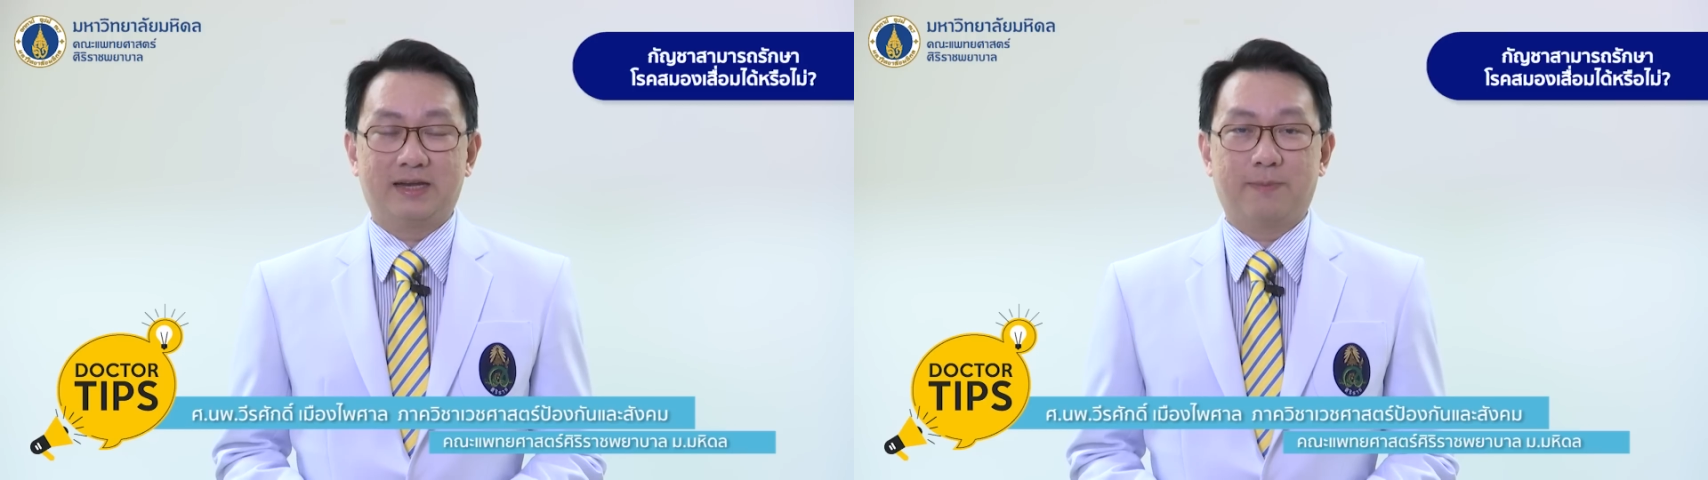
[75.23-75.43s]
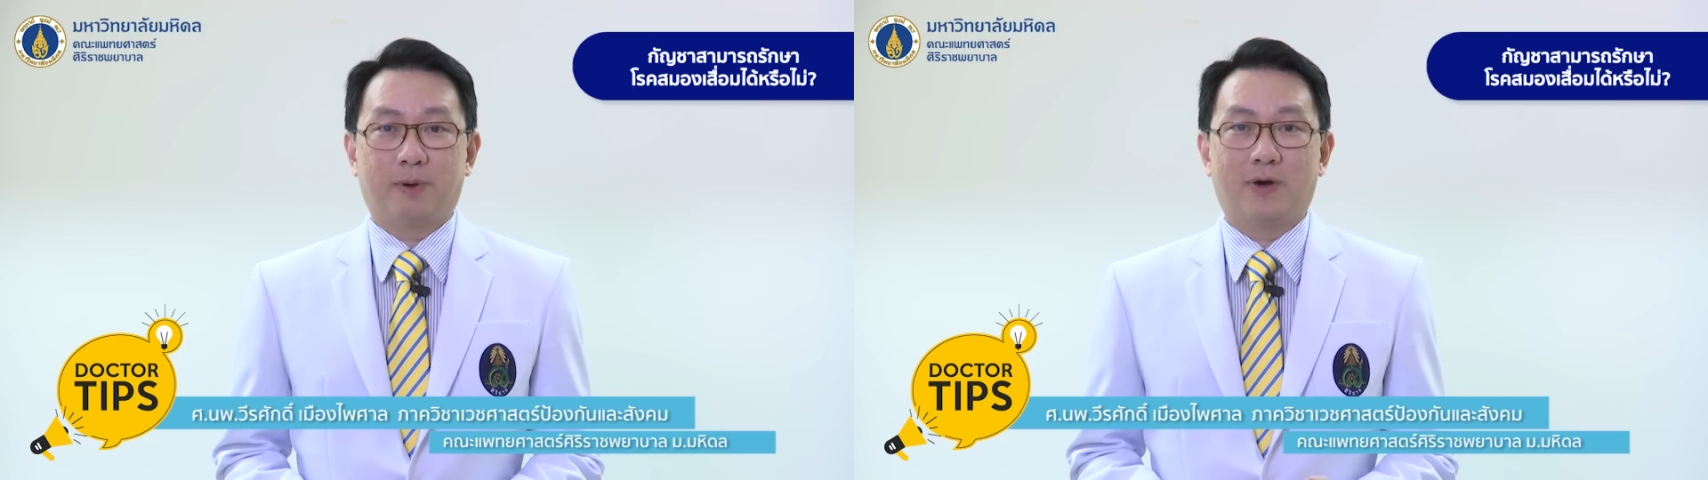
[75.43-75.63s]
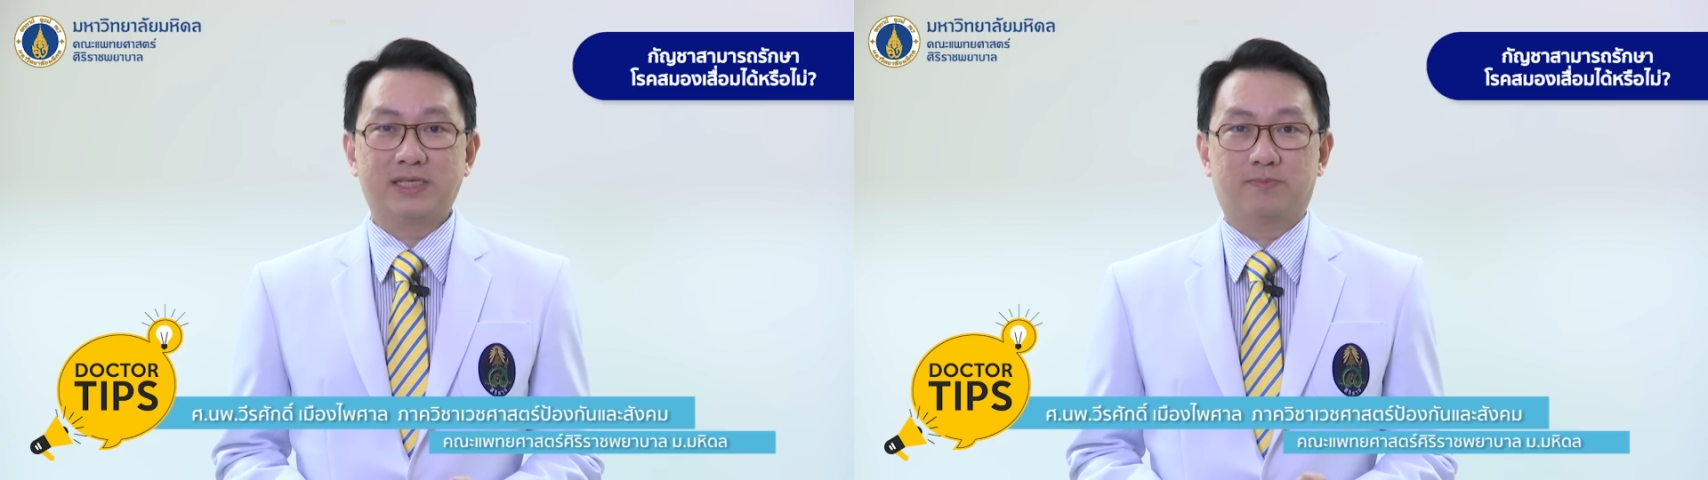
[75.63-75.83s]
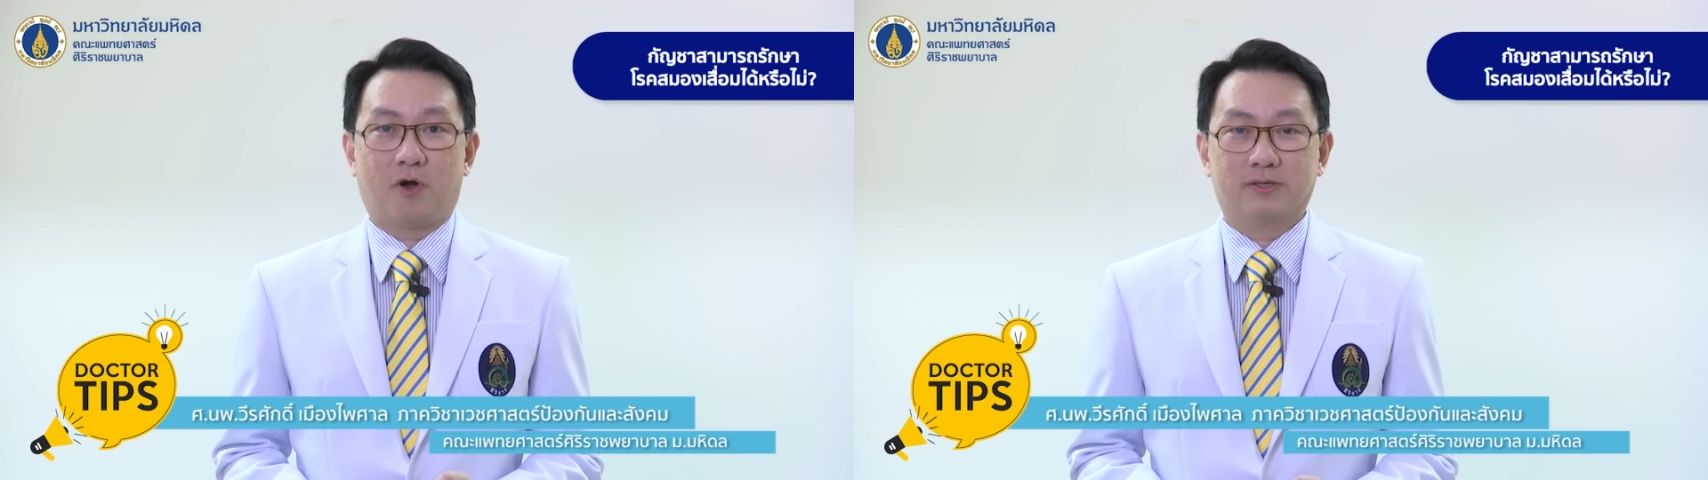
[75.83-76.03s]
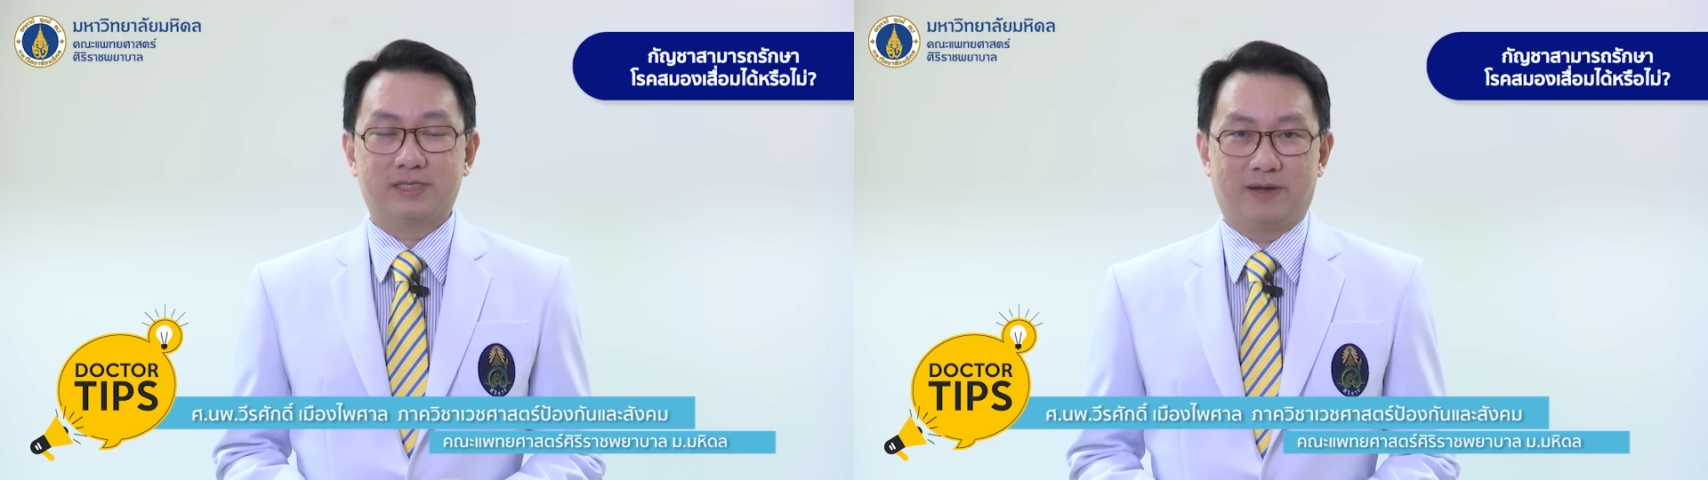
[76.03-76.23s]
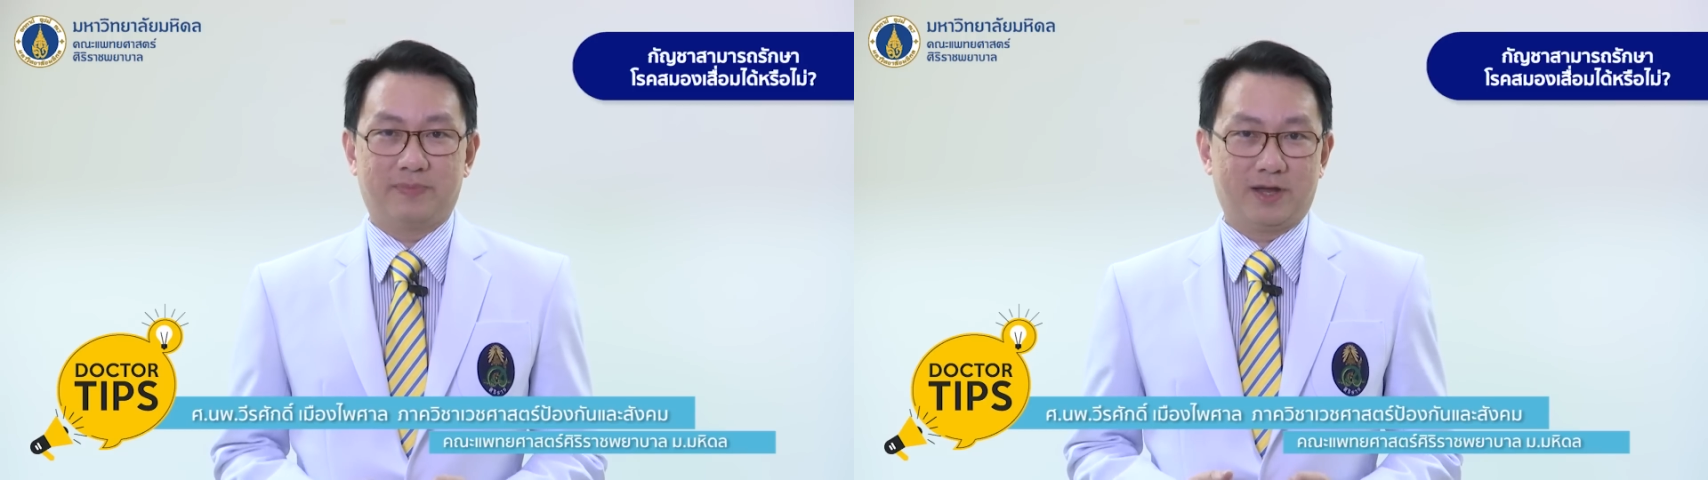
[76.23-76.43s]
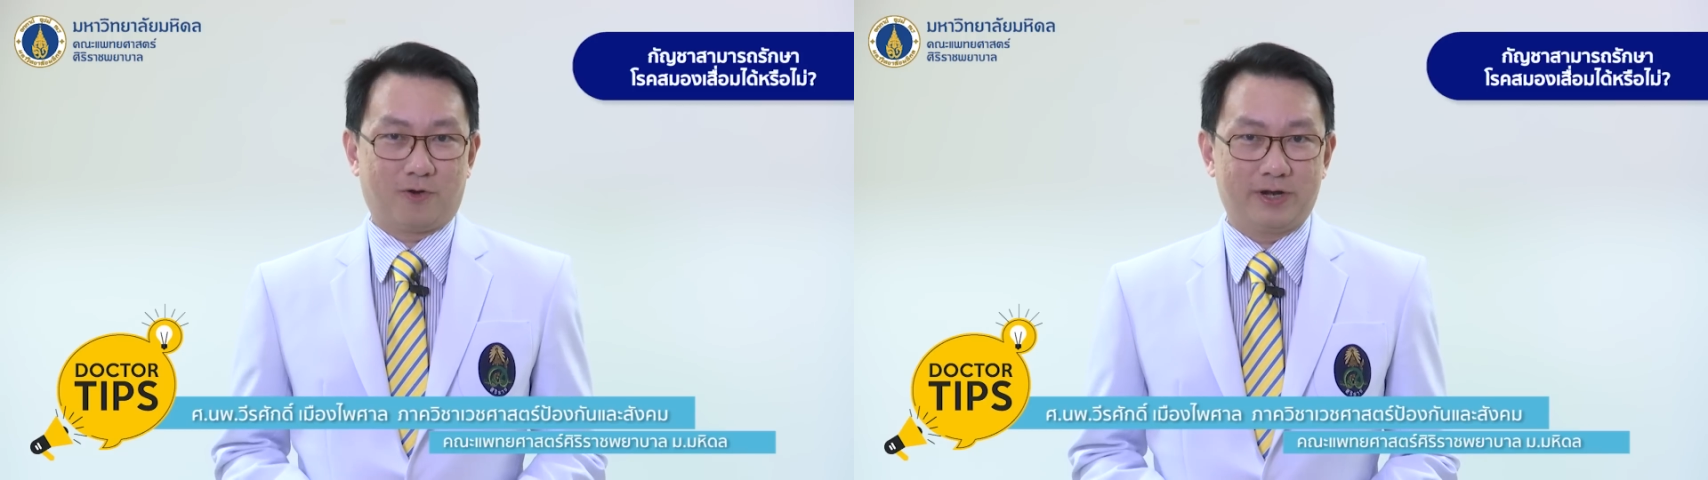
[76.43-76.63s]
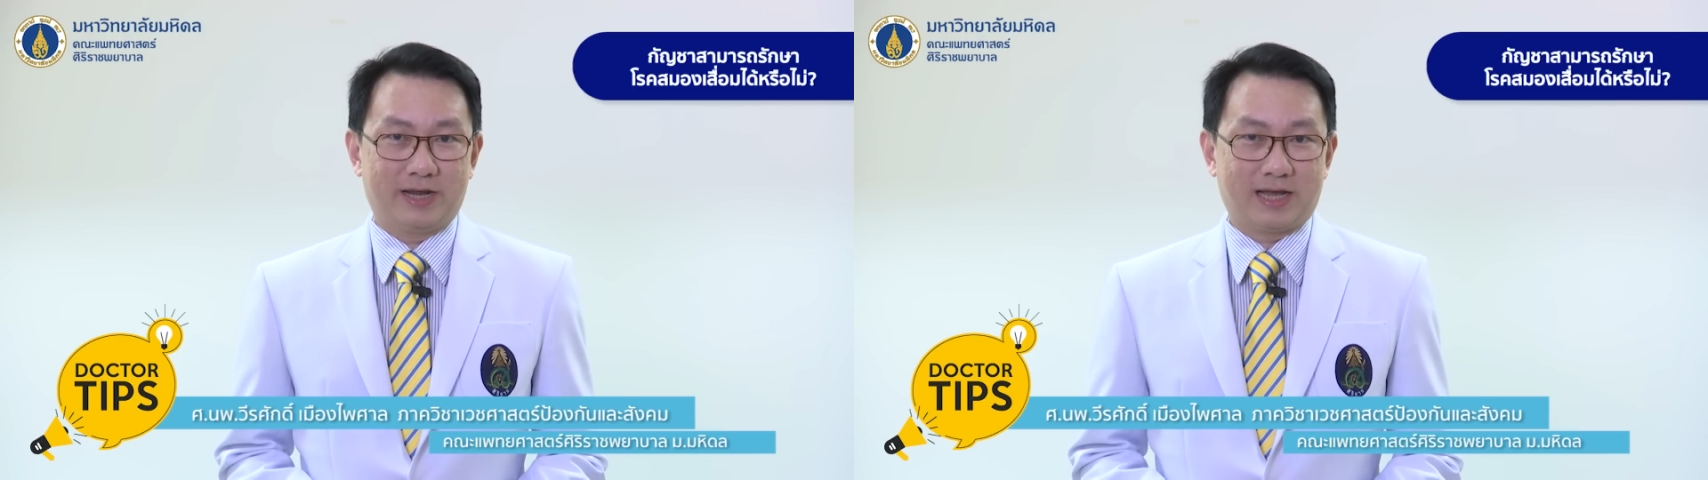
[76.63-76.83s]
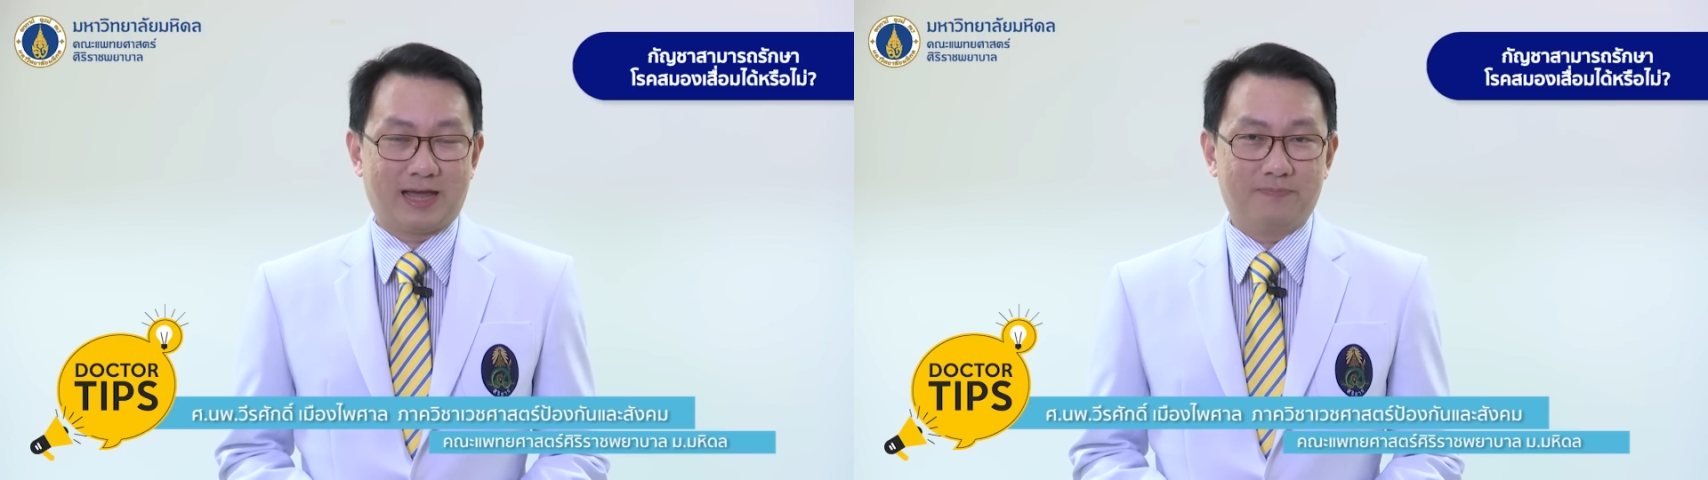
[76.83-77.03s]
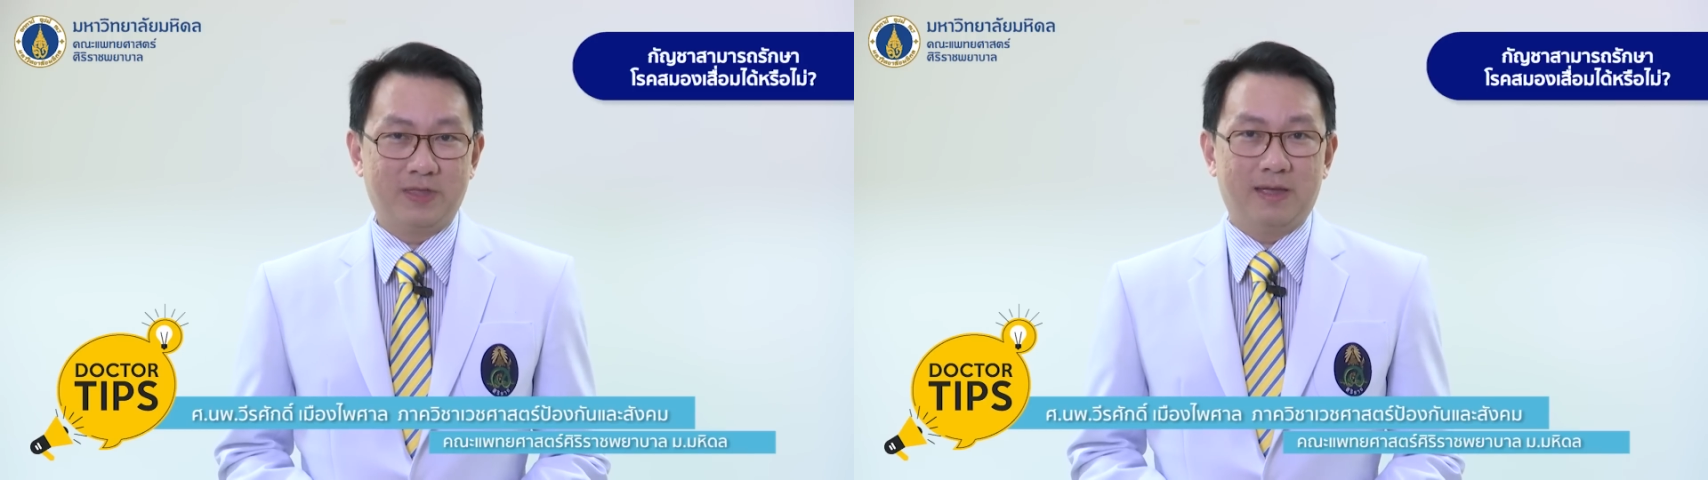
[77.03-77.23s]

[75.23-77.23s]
ในภาวะสมองเสื่อมในคนนะครับ